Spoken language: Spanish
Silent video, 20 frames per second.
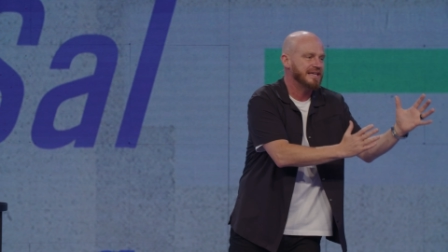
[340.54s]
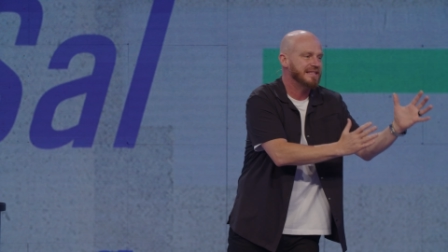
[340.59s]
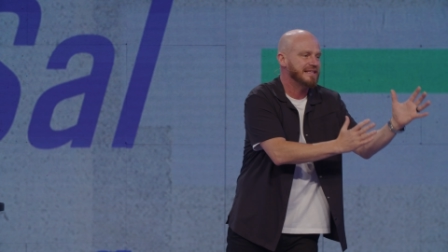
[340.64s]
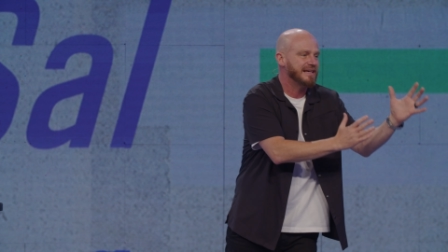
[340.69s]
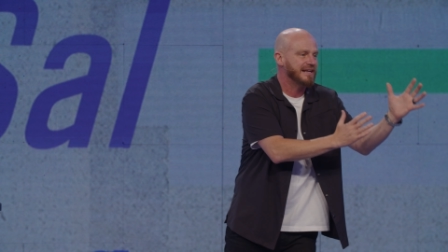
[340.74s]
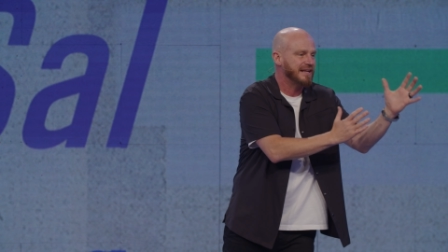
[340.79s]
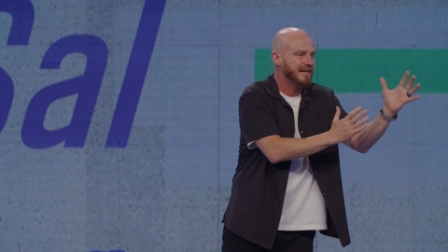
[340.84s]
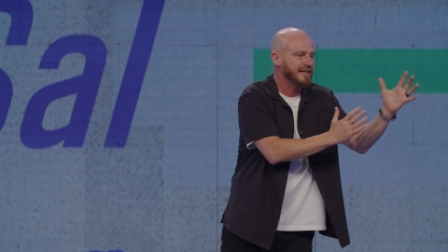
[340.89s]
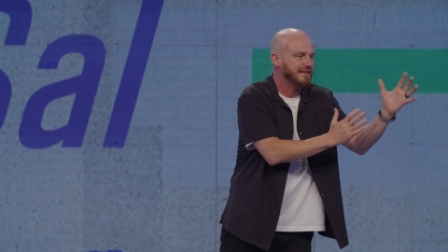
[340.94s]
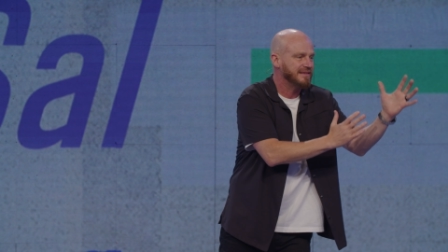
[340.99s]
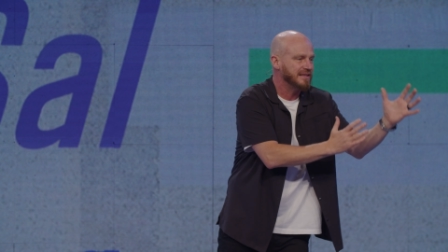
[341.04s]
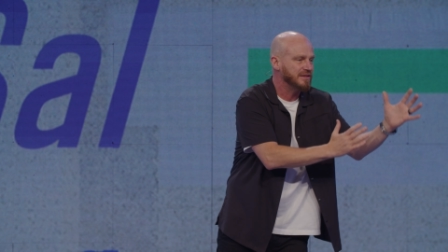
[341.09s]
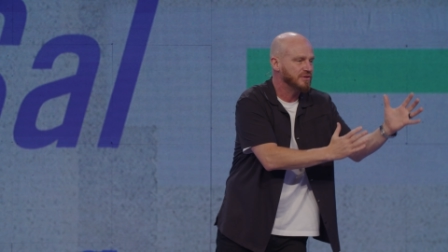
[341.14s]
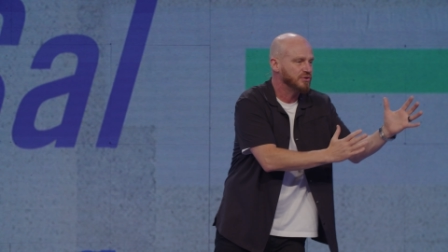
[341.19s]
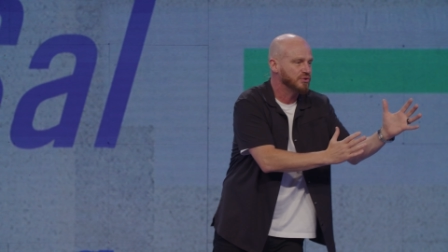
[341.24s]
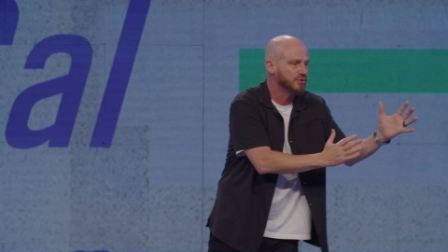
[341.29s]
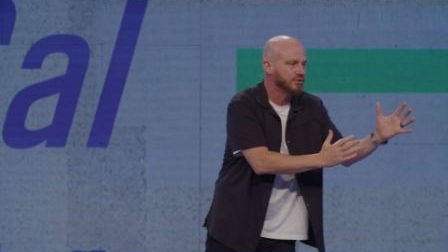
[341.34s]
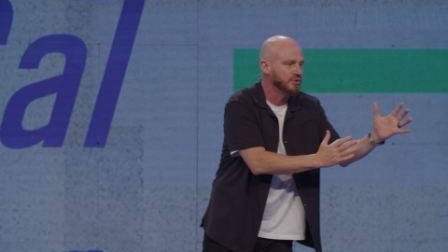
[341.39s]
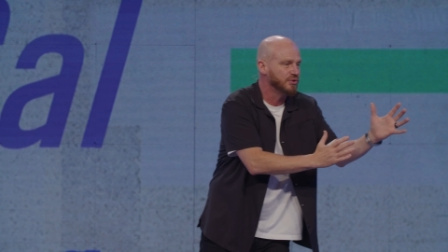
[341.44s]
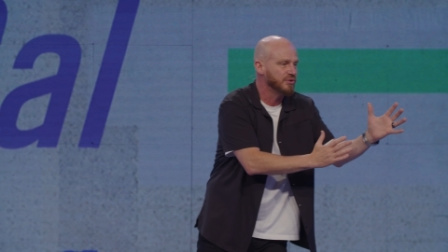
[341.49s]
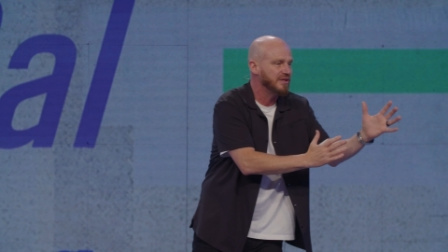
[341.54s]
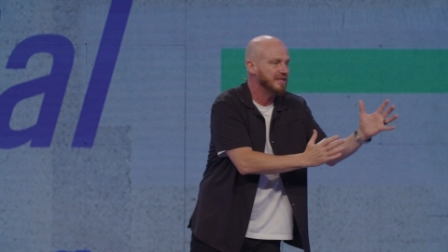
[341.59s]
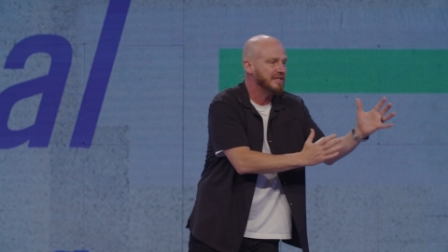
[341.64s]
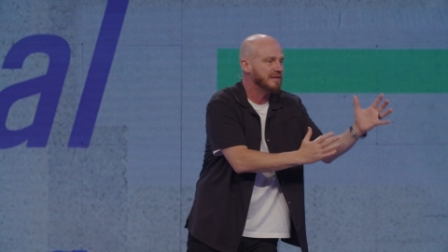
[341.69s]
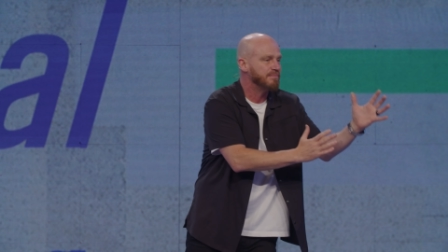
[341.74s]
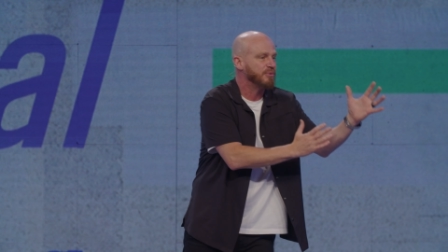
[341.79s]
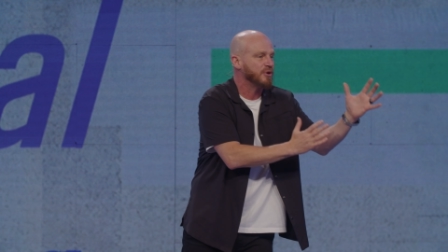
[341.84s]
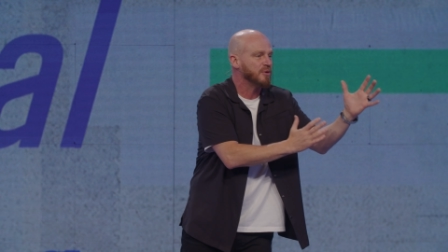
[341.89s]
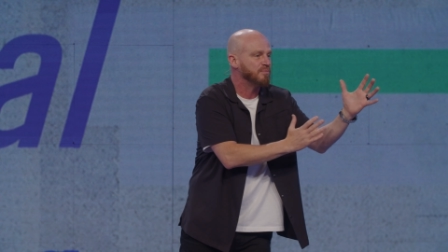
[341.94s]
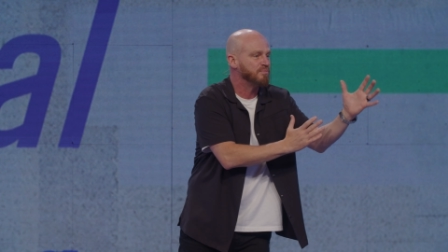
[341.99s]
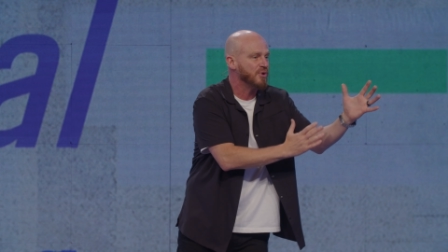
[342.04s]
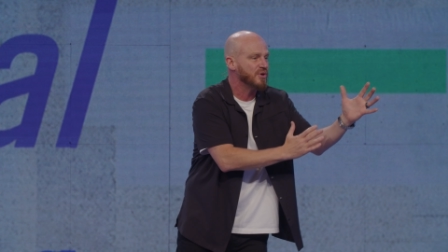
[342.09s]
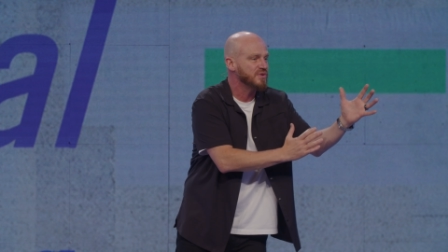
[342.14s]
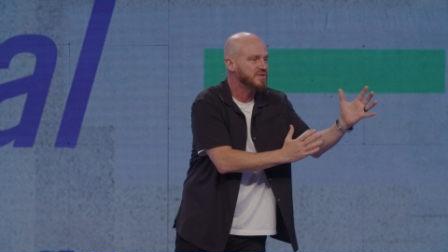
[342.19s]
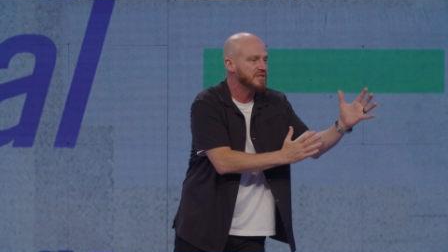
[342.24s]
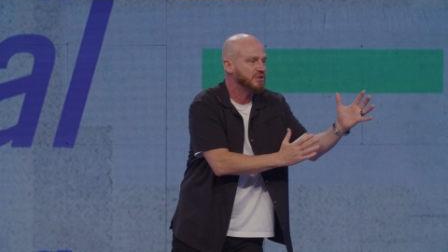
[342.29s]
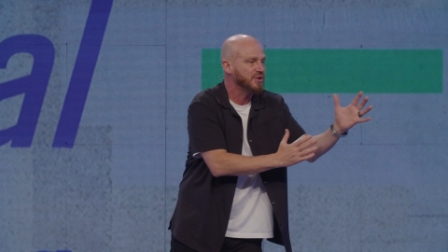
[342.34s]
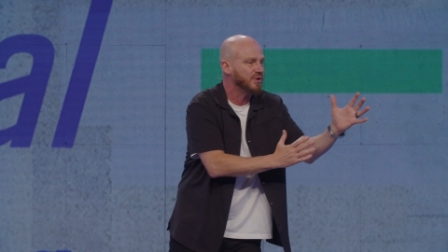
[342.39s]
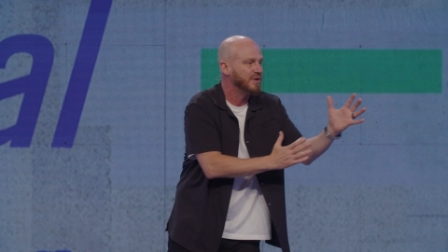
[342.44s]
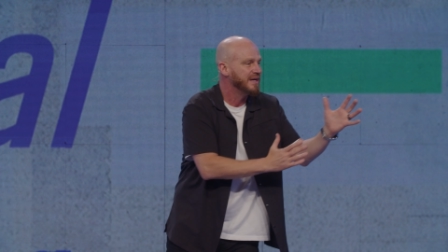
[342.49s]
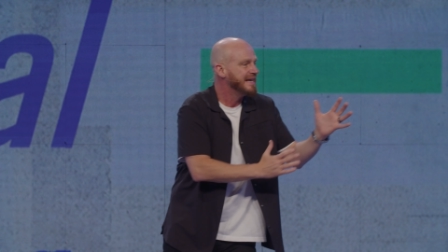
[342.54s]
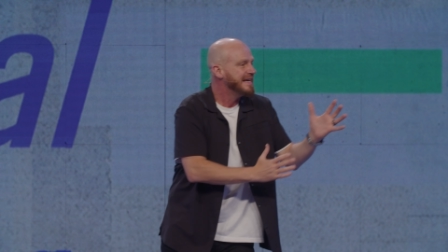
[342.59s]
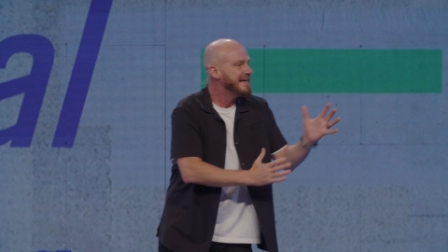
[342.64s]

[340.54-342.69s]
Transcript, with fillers: y de rectitud y de propósito